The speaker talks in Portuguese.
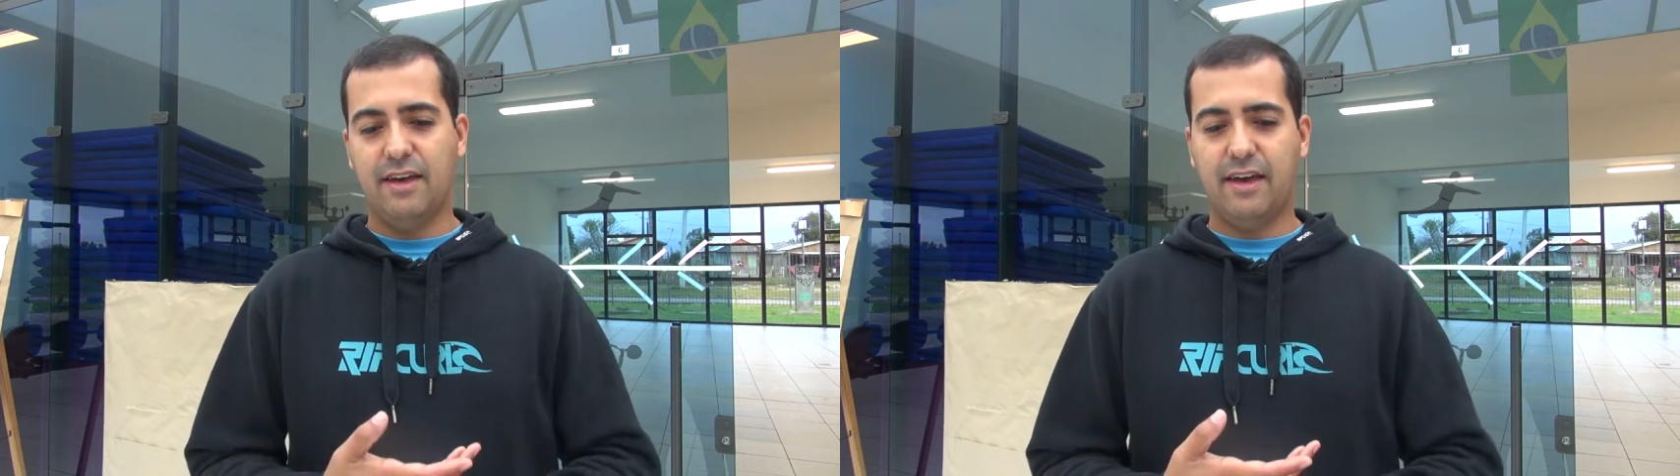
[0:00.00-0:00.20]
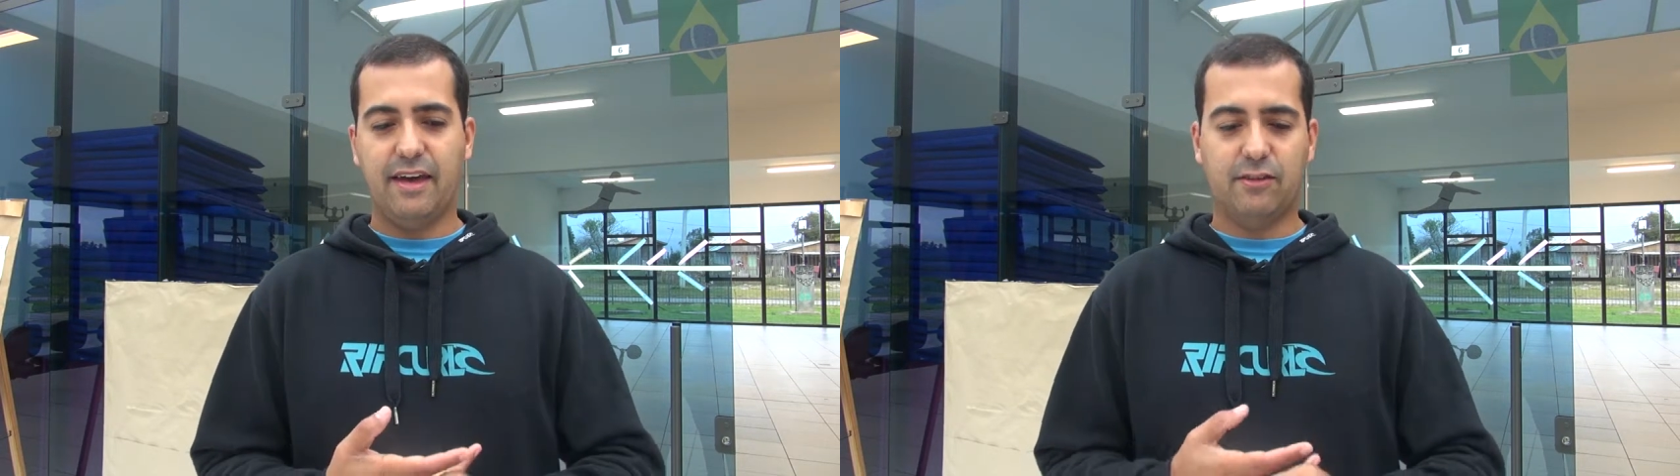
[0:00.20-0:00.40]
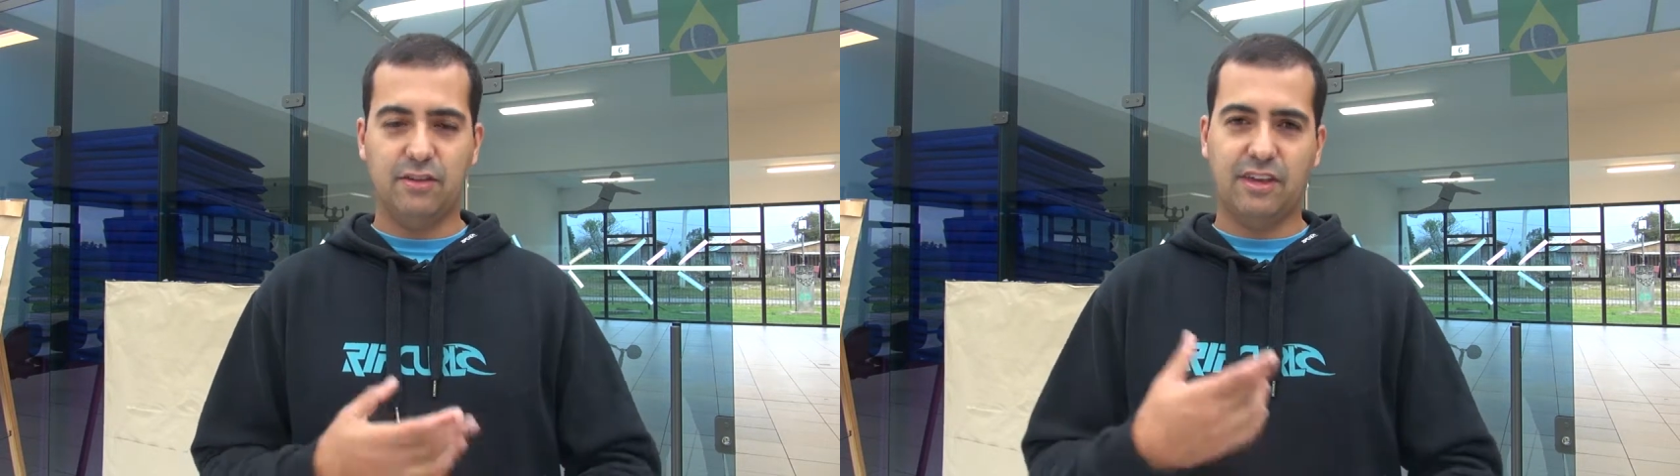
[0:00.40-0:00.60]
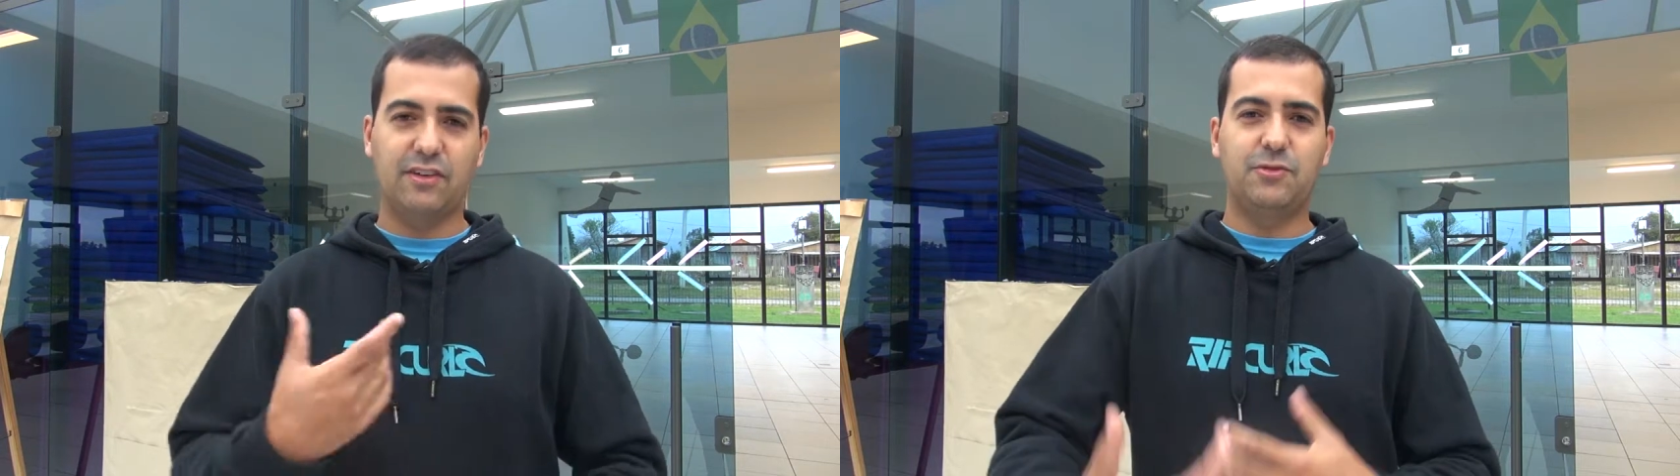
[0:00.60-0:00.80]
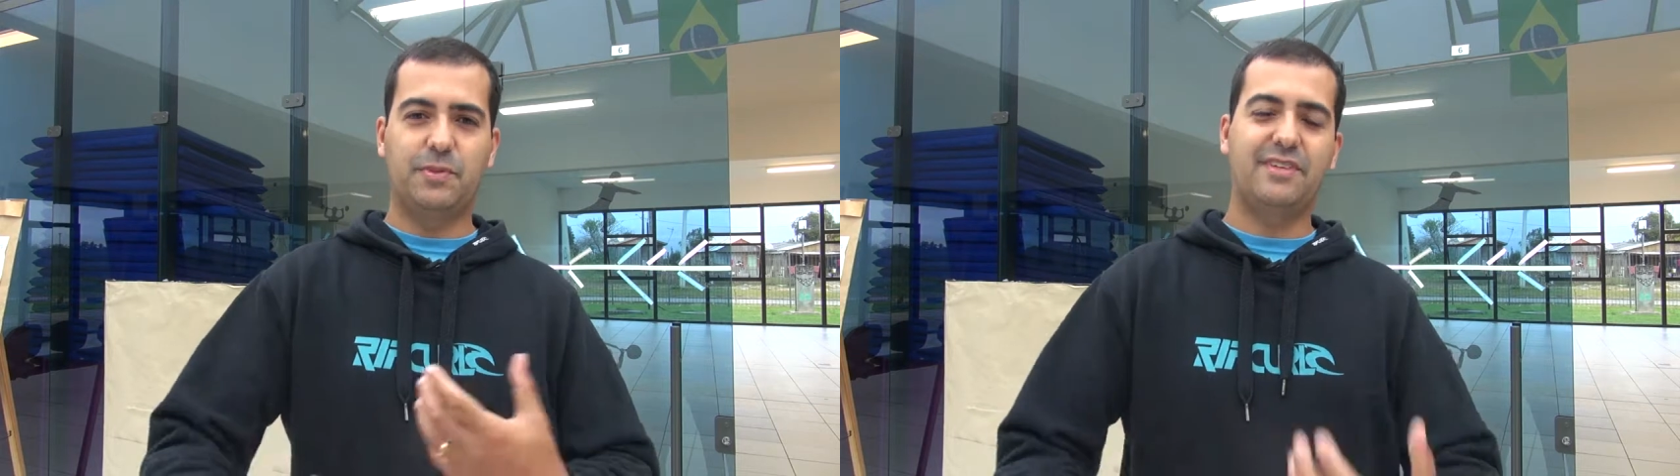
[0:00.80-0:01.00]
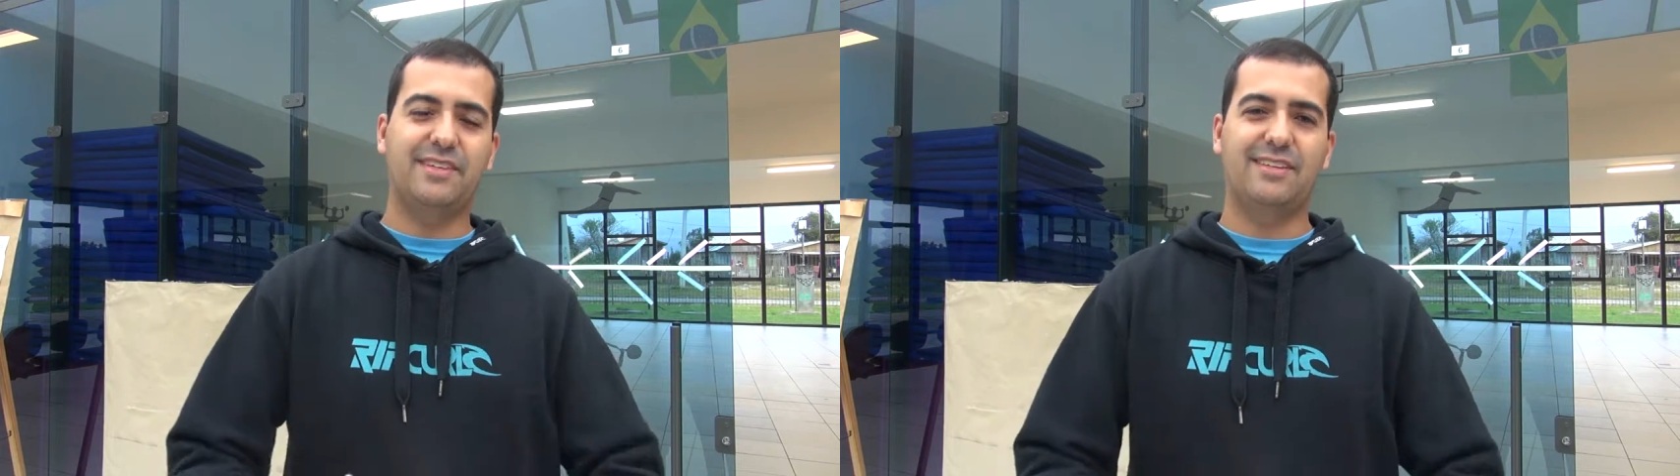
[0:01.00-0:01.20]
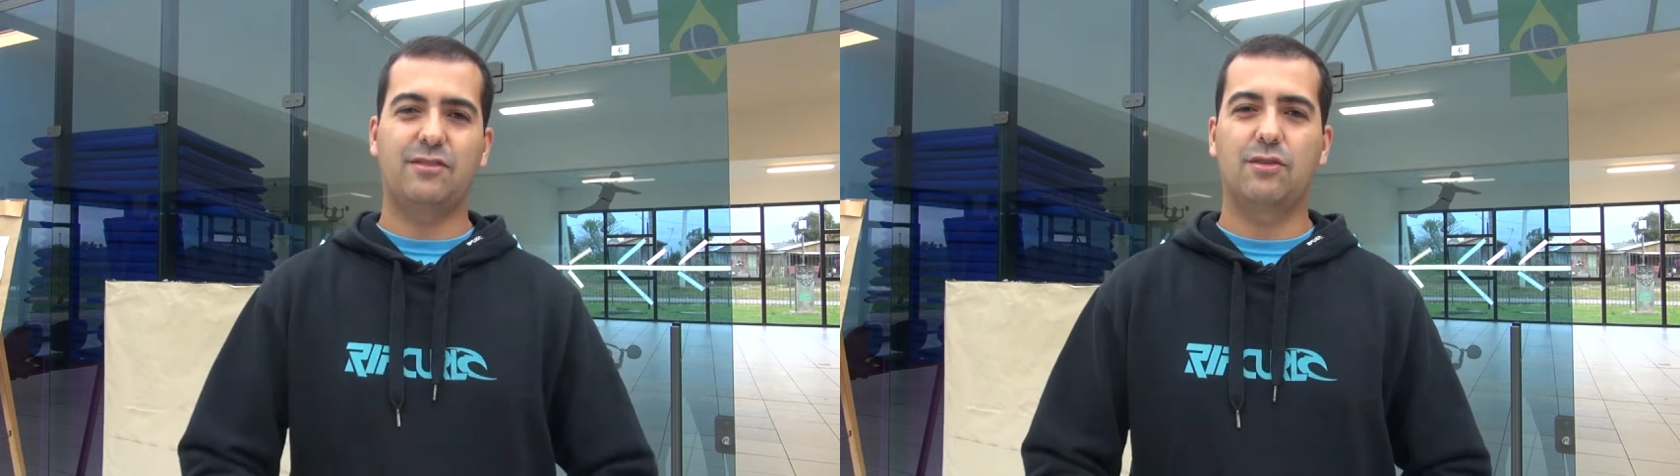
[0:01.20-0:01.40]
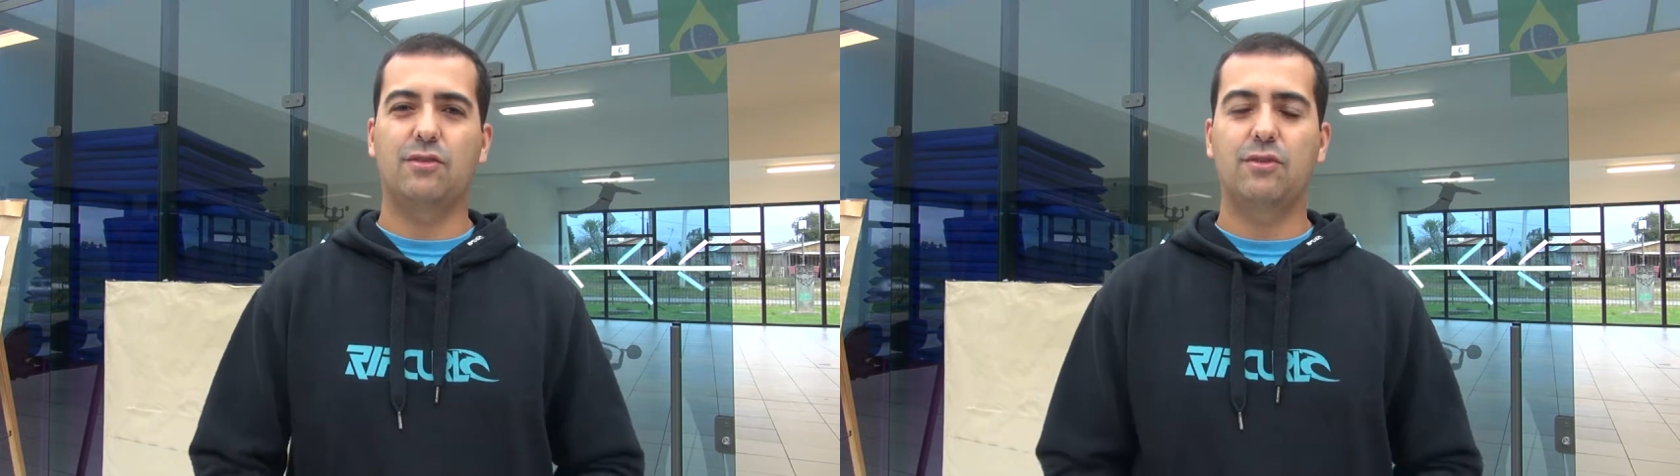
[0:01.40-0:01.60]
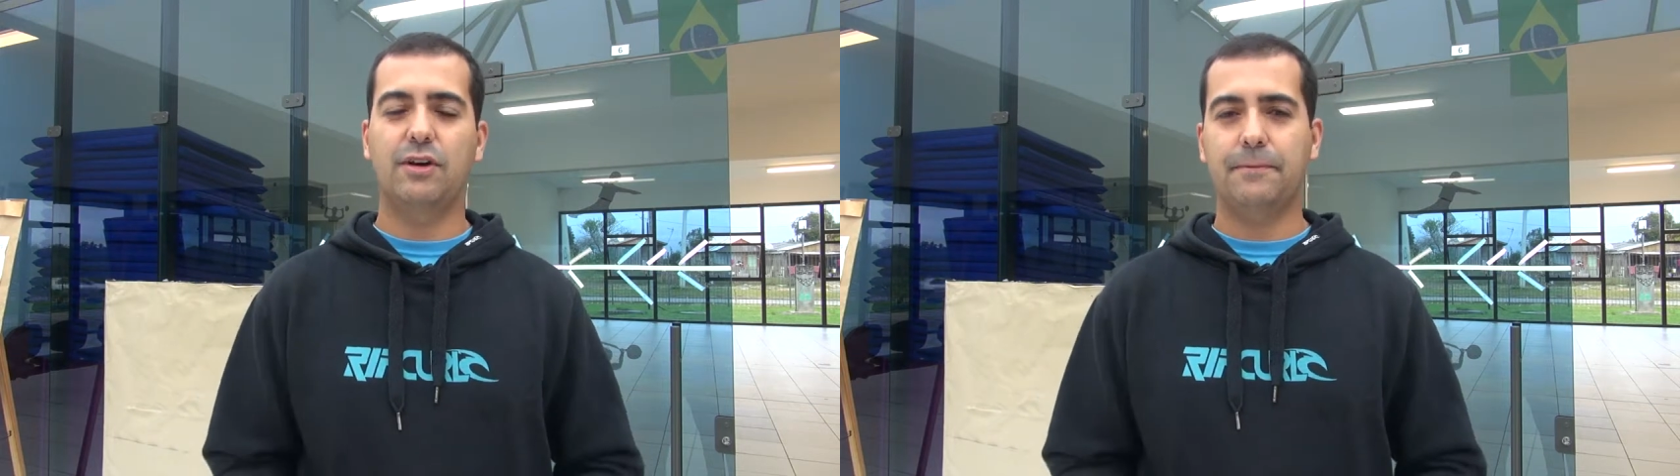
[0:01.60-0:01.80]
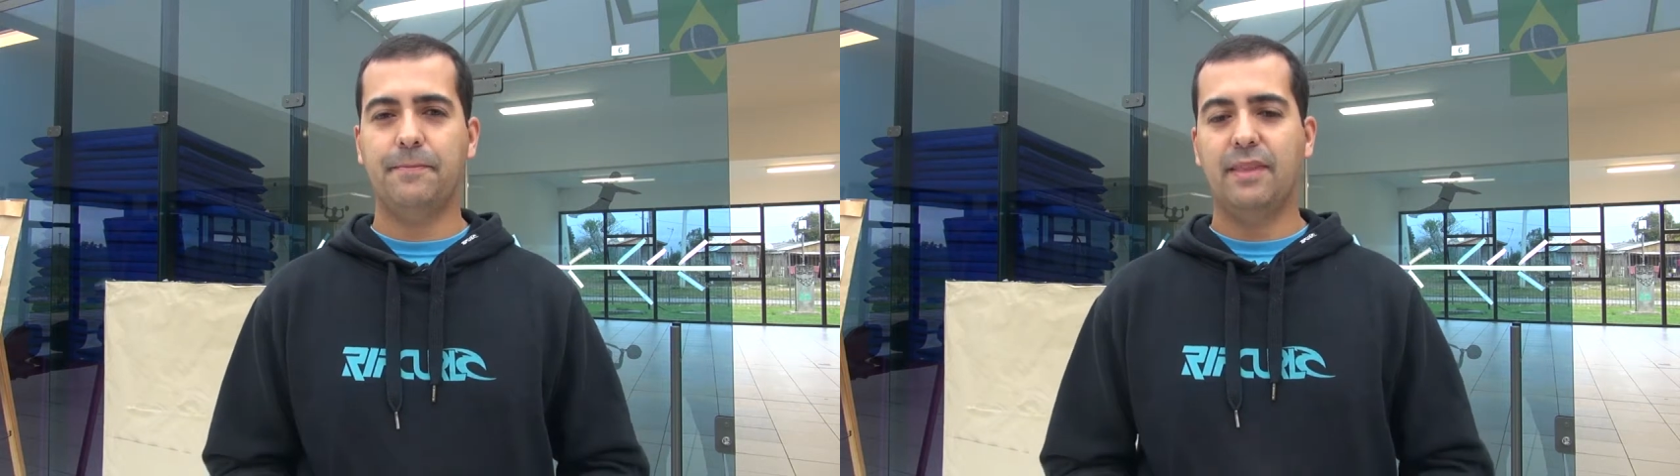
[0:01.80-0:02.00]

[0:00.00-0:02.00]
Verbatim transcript: é, tudo que a gente precisa de estrutura.